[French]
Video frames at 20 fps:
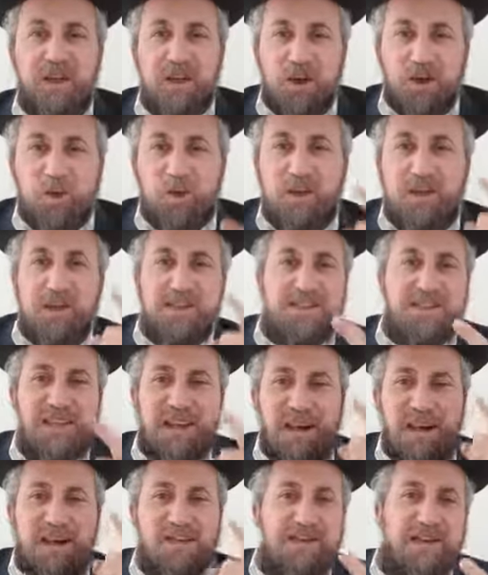Le
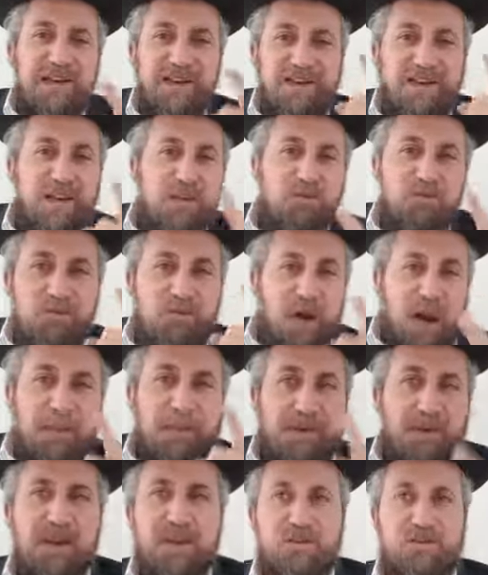Yetzerara va essayer de vous
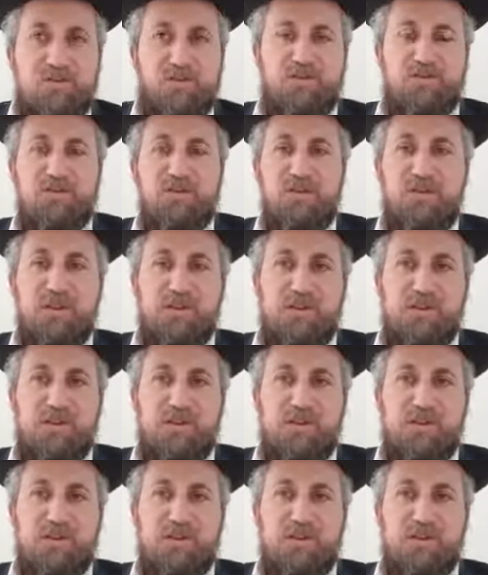frapper là-dessus.